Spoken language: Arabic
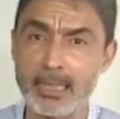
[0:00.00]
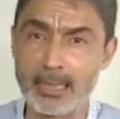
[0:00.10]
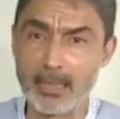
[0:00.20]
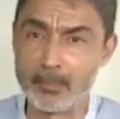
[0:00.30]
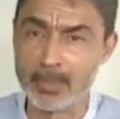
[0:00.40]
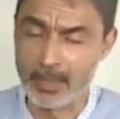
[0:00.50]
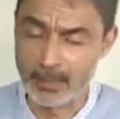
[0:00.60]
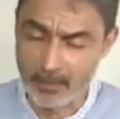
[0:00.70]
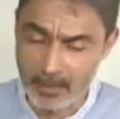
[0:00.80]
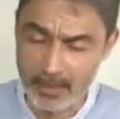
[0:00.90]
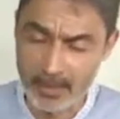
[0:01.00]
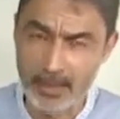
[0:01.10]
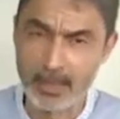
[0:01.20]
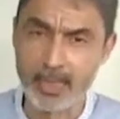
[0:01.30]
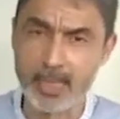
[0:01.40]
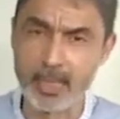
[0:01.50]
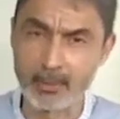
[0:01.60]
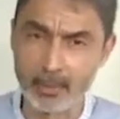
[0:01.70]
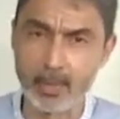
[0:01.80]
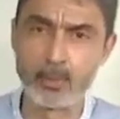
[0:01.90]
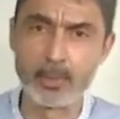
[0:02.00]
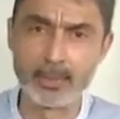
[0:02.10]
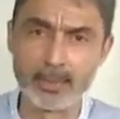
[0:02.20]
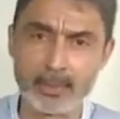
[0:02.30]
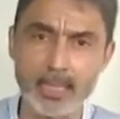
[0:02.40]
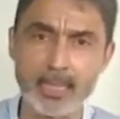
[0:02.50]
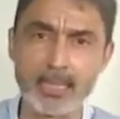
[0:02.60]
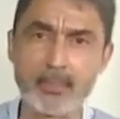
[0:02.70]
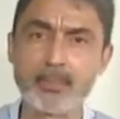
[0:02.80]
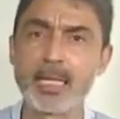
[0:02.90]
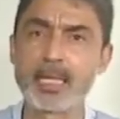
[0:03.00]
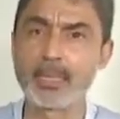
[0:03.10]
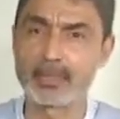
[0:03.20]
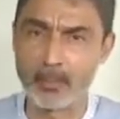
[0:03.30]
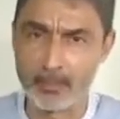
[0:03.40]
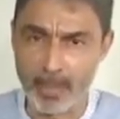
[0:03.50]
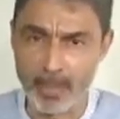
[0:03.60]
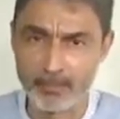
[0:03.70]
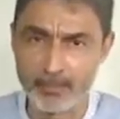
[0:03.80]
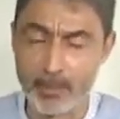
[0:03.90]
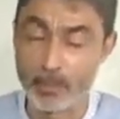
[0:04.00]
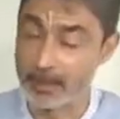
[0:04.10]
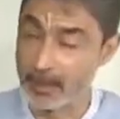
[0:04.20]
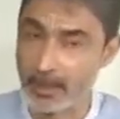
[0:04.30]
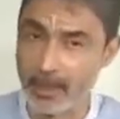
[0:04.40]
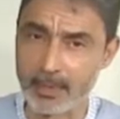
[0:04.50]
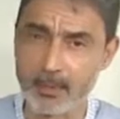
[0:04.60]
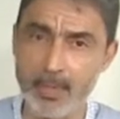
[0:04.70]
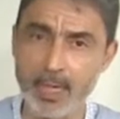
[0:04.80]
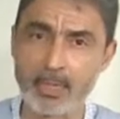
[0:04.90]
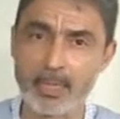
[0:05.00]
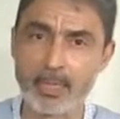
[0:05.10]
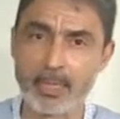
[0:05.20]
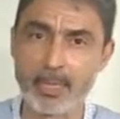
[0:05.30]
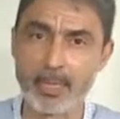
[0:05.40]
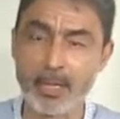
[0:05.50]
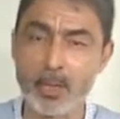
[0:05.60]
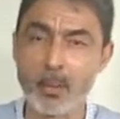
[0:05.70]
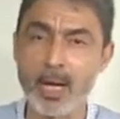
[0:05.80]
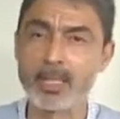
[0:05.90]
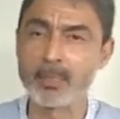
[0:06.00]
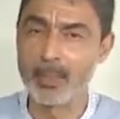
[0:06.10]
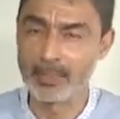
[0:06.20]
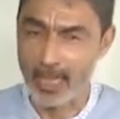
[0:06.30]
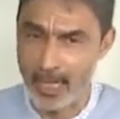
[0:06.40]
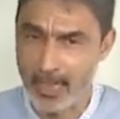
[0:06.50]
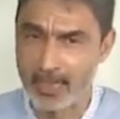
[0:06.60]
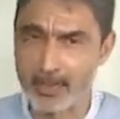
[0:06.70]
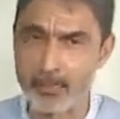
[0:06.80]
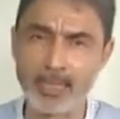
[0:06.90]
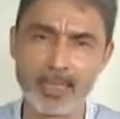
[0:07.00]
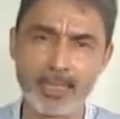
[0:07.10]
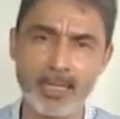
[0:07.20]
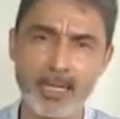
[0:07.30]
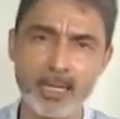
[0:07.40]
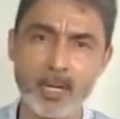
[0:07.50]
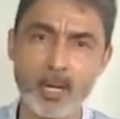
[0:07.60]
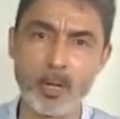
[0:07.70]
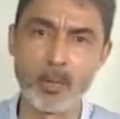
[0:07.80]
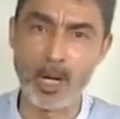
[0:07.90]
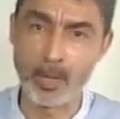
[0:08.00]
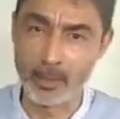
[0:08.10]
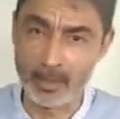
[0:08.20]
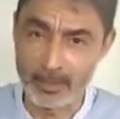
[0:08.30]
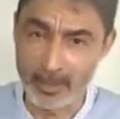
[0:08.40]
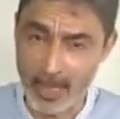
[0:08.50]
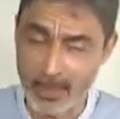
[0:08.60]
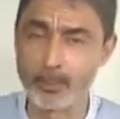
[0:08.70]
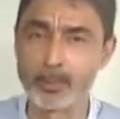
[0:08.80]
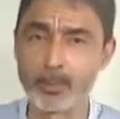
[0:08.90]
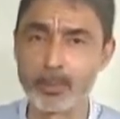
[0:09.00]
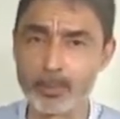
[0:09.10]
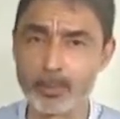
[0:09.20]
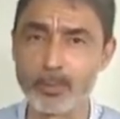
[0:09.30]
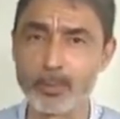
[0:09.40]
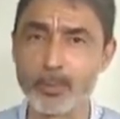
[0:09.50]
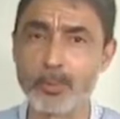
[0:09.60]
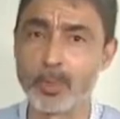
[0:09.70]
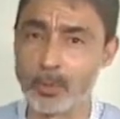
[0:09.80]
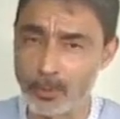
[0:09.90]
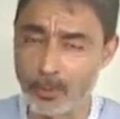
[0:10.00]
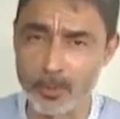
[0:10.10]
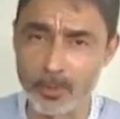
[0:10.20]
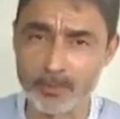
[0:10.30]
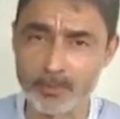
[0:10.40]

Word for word: يبتلي به الله الإنسان ليمتحن صبره وصدق إيمانه وهذا ما تعهد به الإله وأخبرتنا عنه رسله وكتبه